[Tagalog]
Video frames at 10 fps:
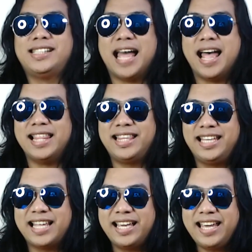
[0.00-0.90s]
At
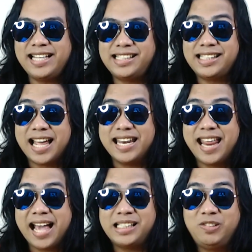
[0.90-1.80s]
kita-kits sa
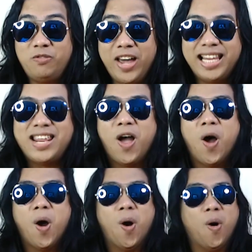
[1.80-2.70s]
next video.
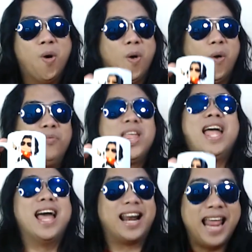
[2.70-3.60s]

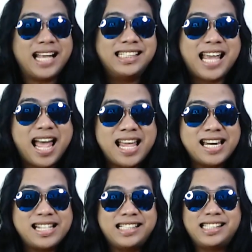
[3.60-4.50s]

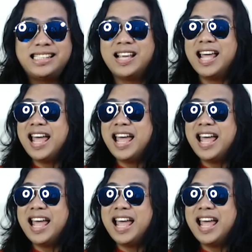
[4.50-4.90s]
Rections!